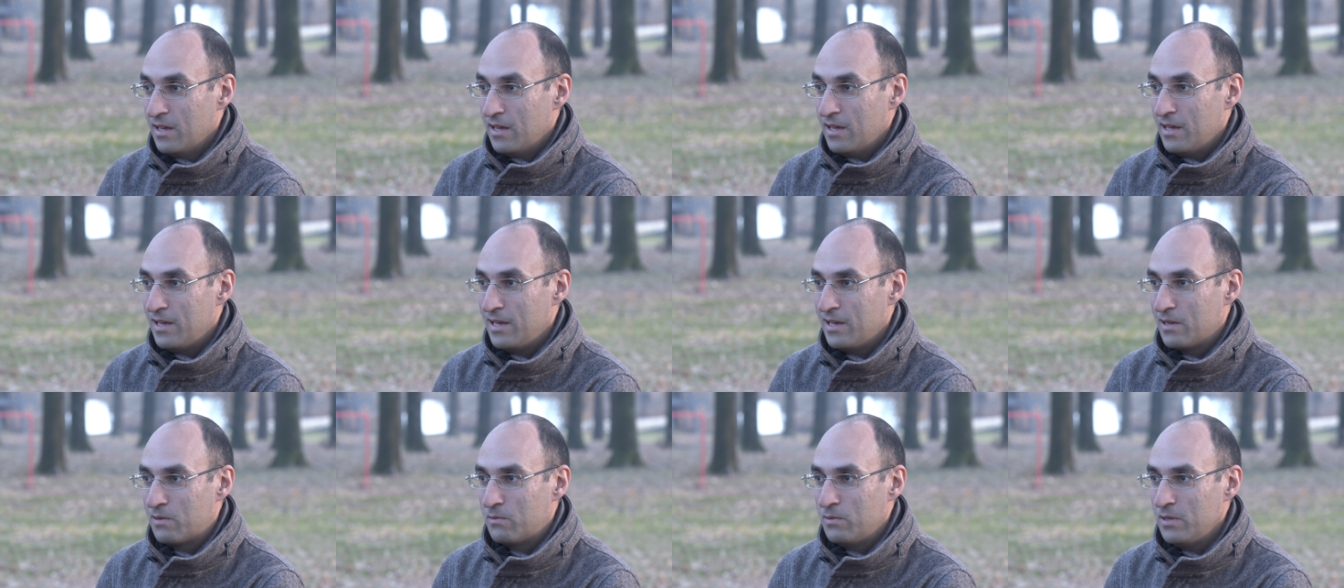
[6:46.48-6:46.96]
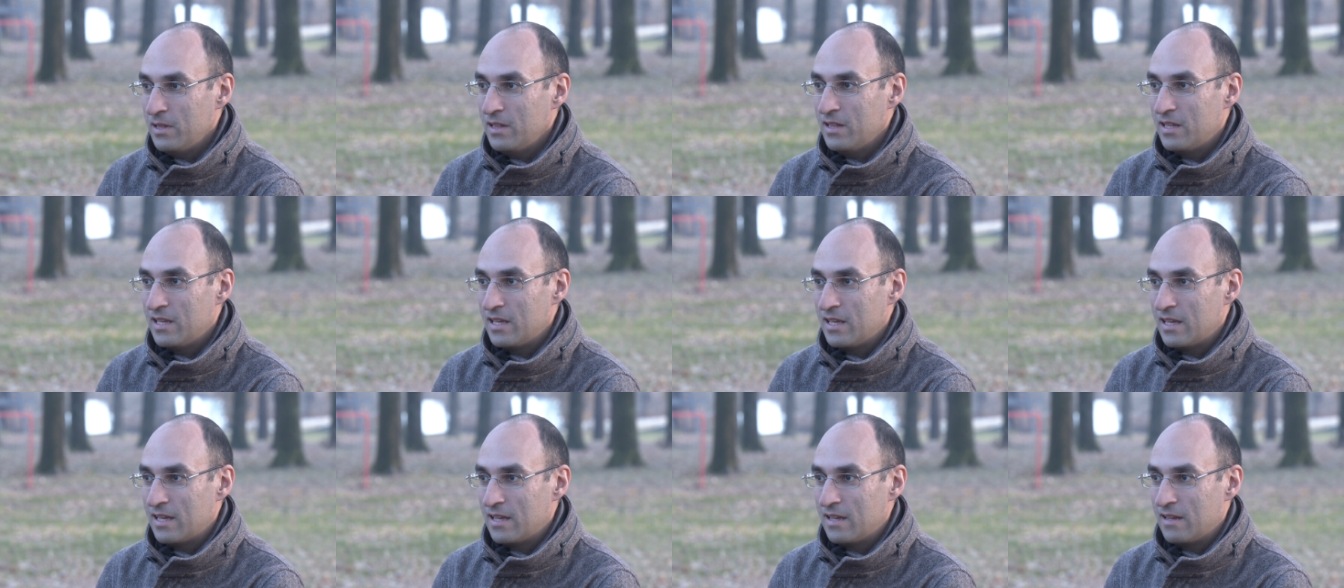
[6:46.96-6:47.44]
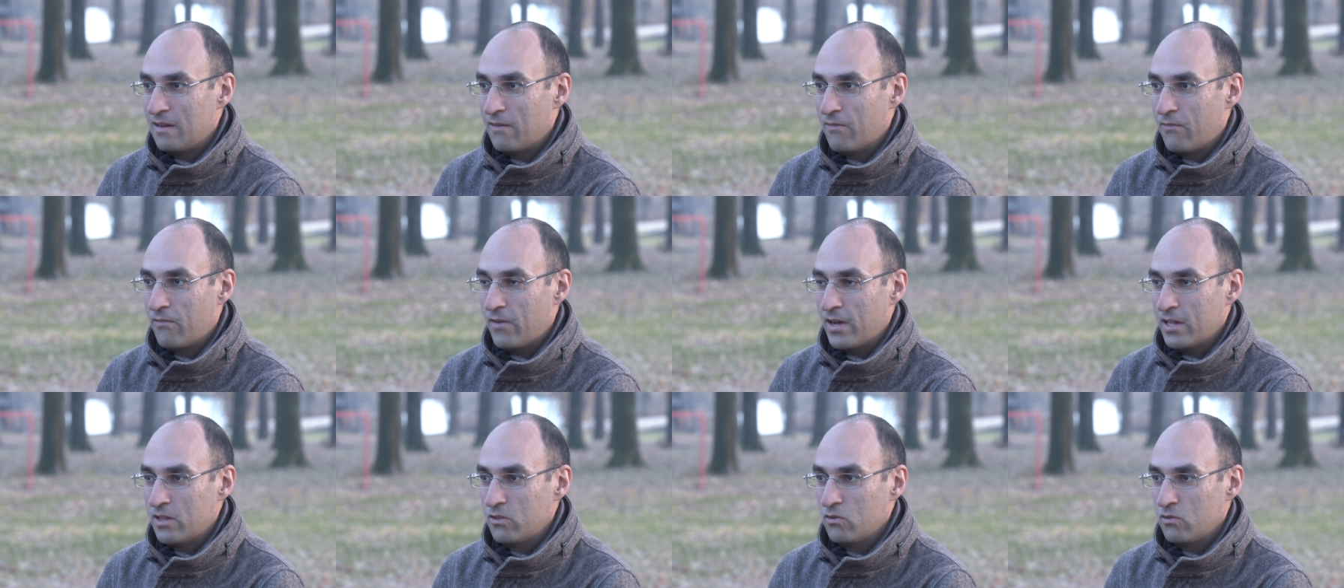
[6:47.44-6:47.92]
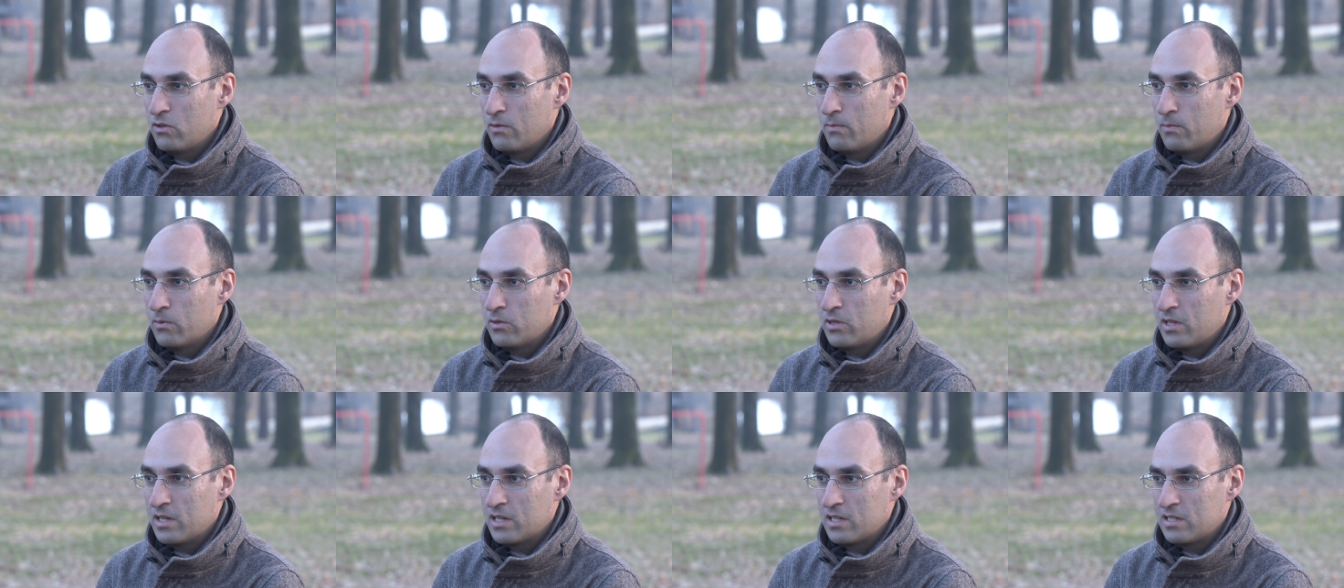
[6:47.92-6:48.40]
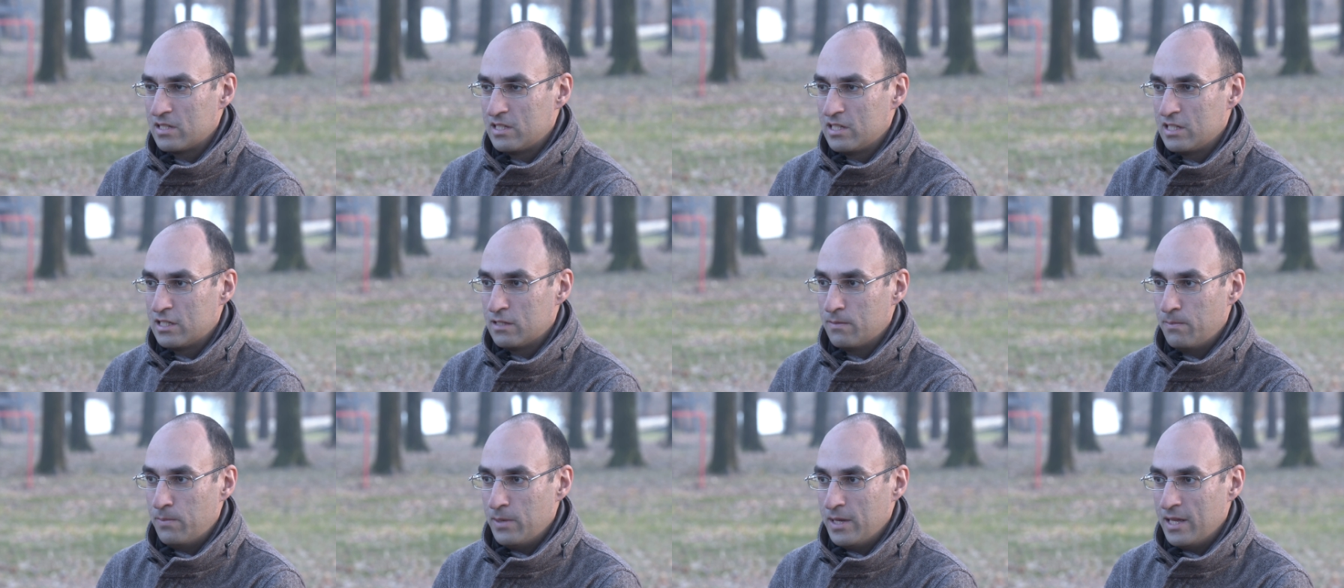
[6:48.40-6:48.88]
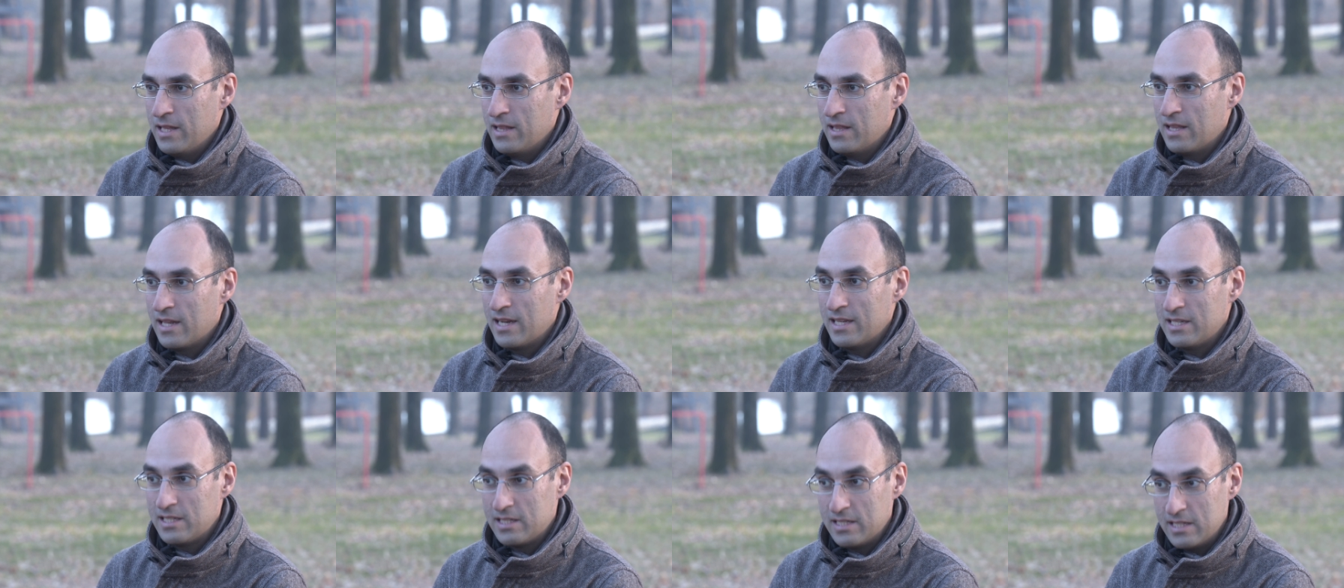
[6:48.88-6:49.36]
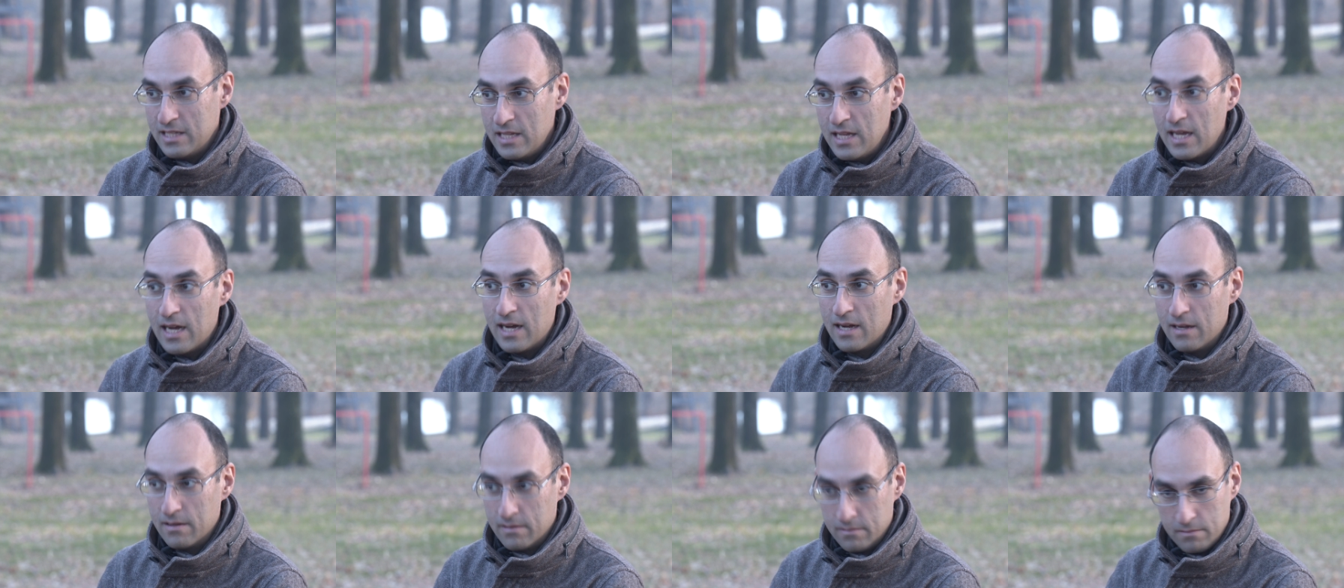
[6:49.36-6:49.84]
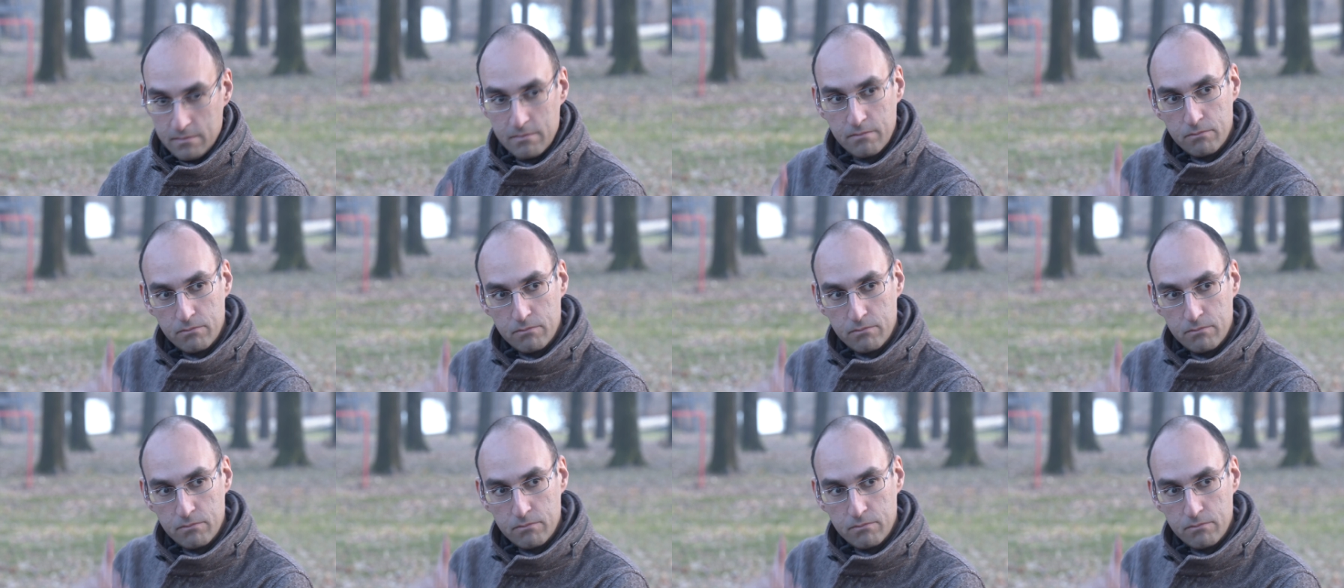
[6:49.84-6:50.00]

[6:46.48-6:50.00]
E quindi il fatto di potersi spendere sia,